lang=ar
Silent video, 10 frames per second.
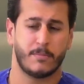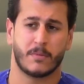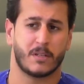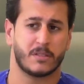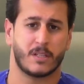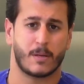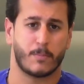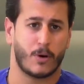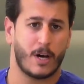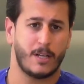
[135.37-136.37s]
من
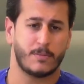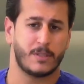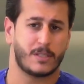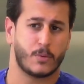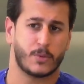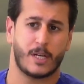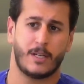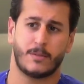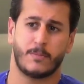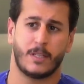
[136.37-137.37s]
تصبغات من
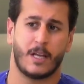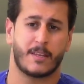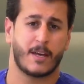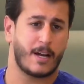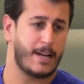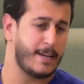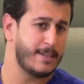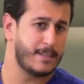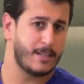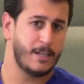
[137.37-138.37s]
تسوسات من أثار على
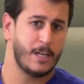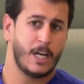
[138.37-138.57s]
اللثة